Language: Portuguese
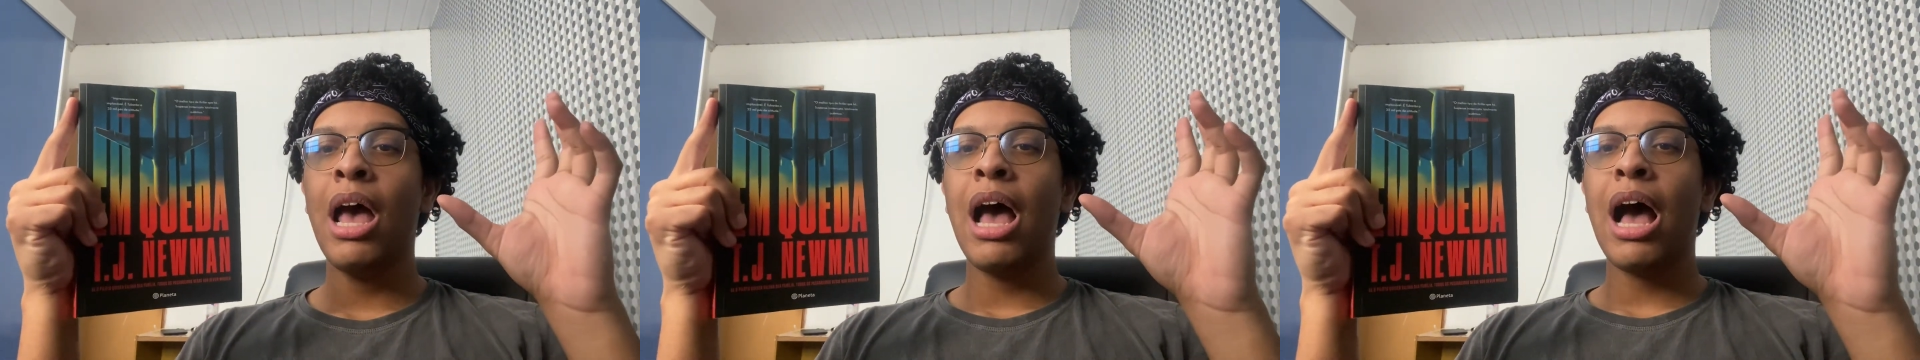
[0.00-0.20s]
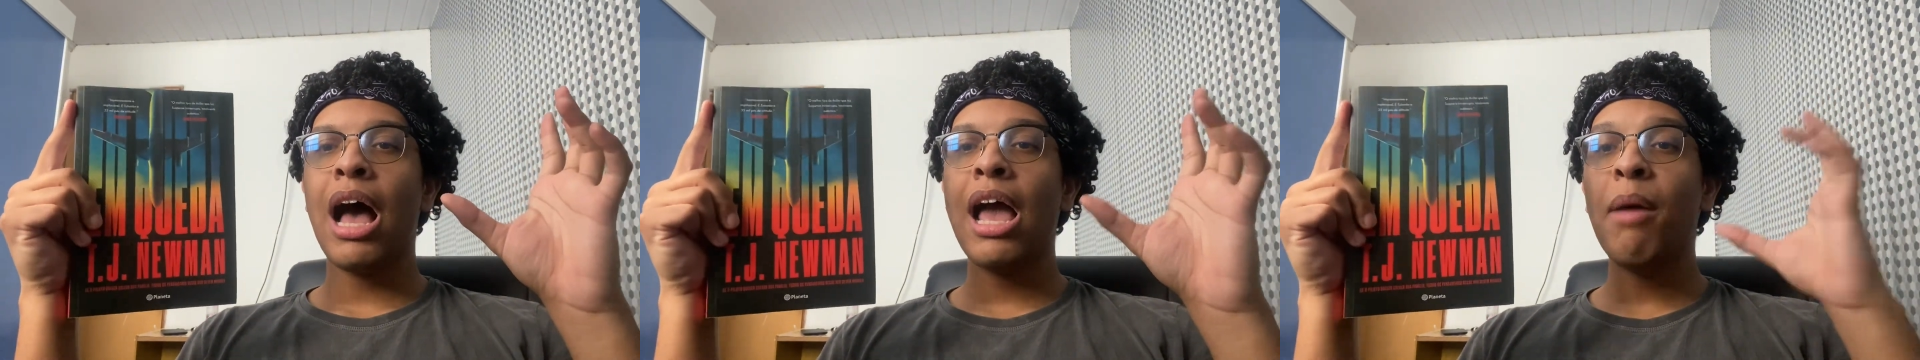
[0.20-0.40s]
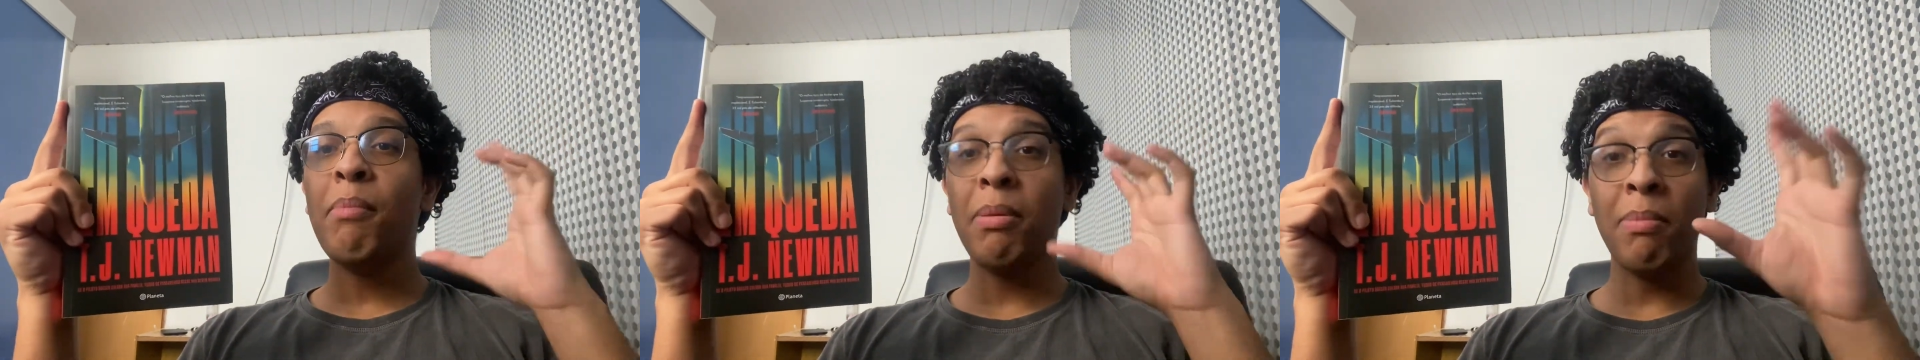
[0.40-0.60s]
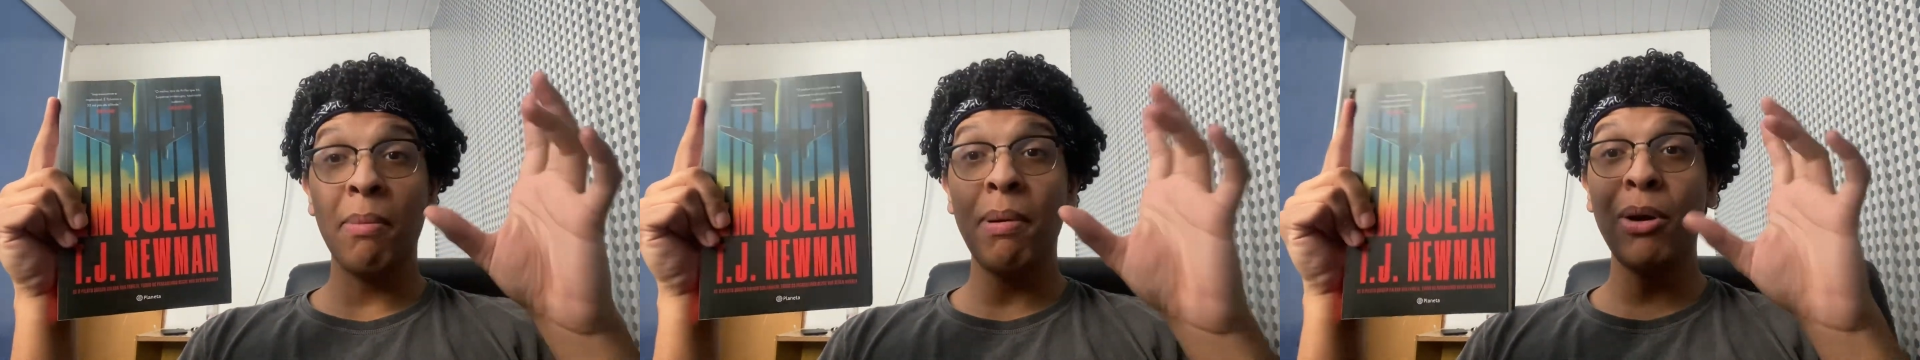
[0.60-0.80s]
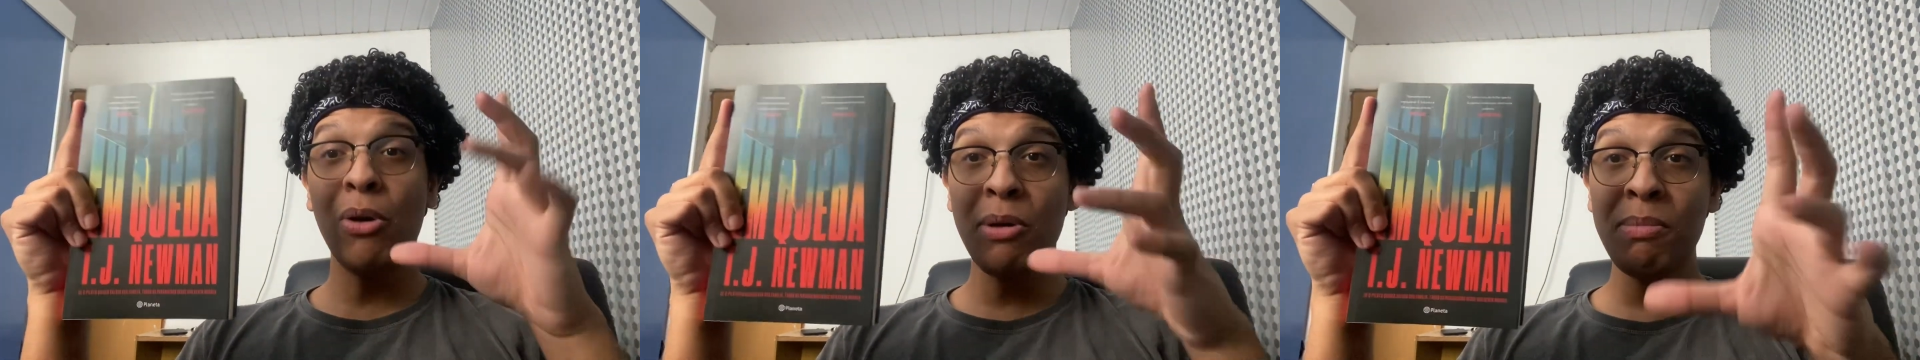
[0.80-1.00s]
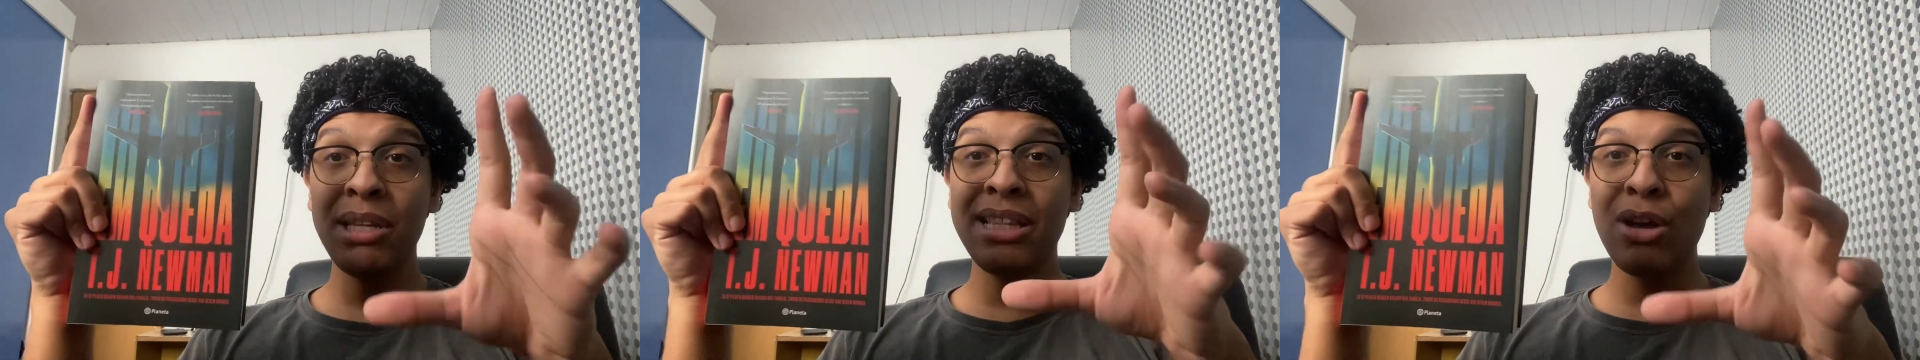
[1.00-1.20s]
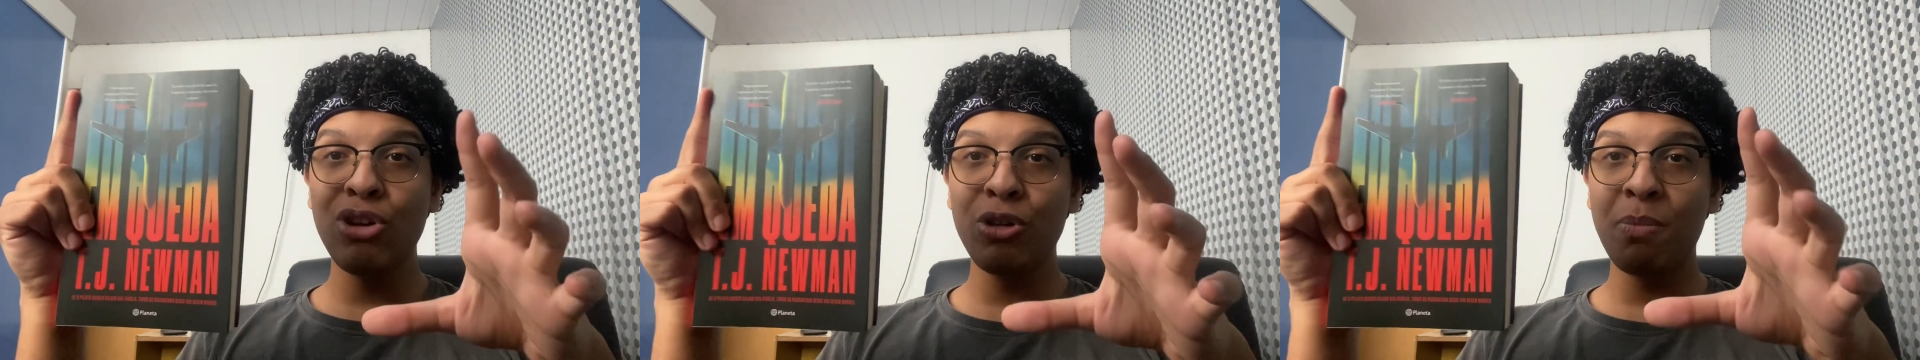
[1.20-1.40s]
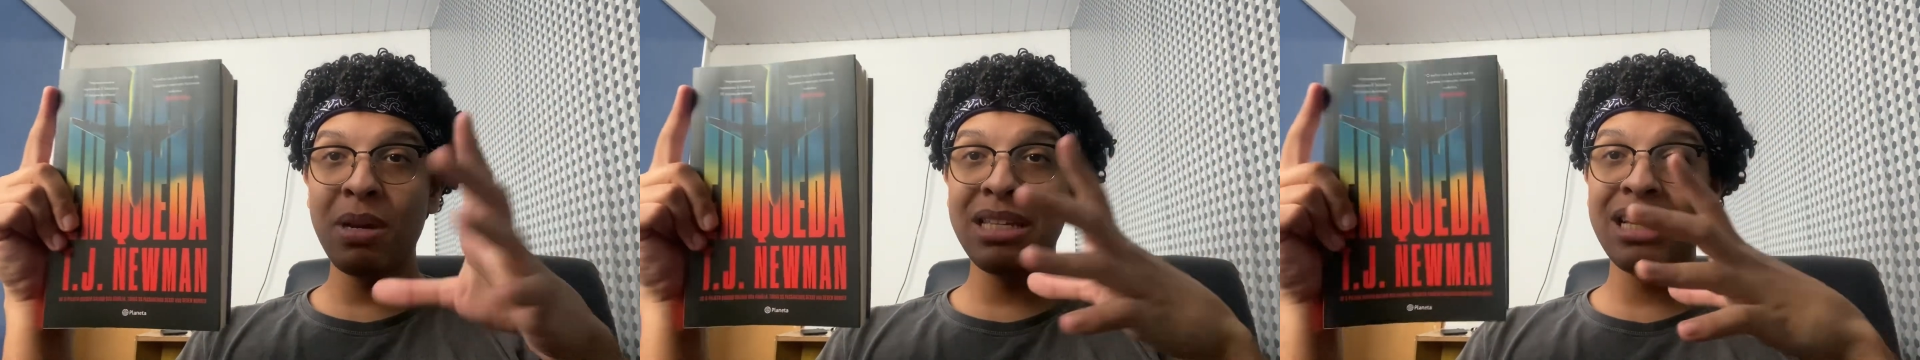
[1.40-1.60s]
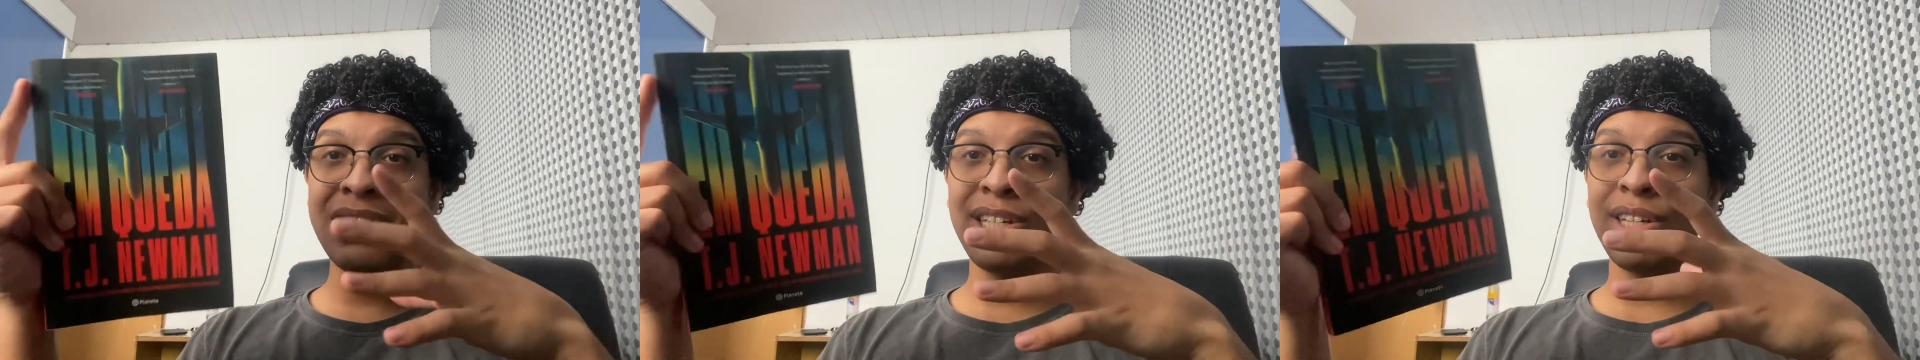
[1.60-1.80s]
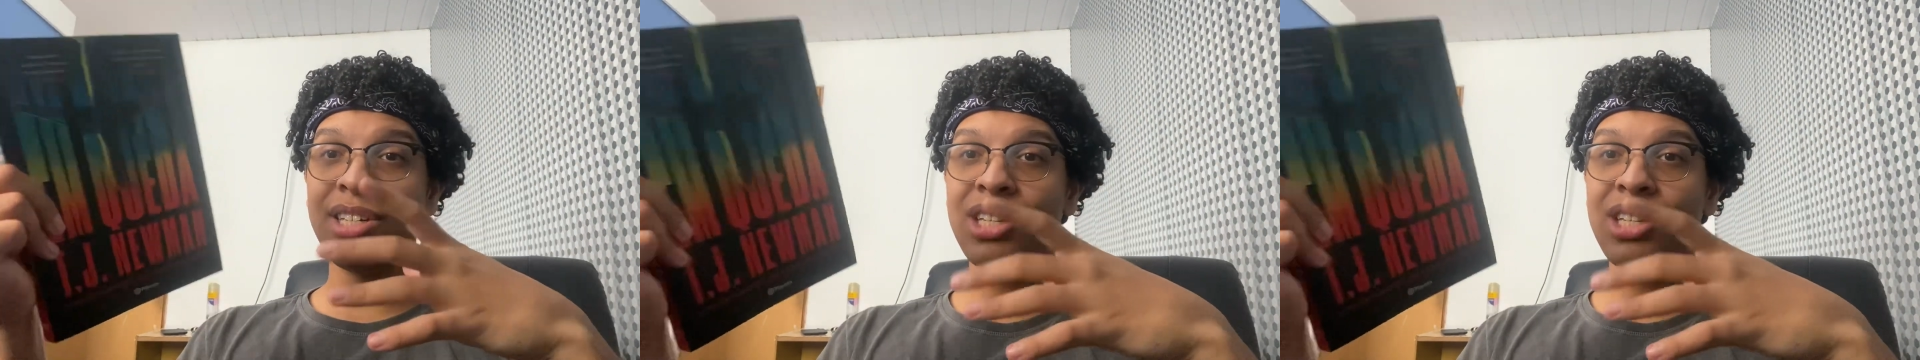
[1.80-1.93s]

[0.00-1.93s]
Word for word: Aí a minha irmã pegou e me deu de presente,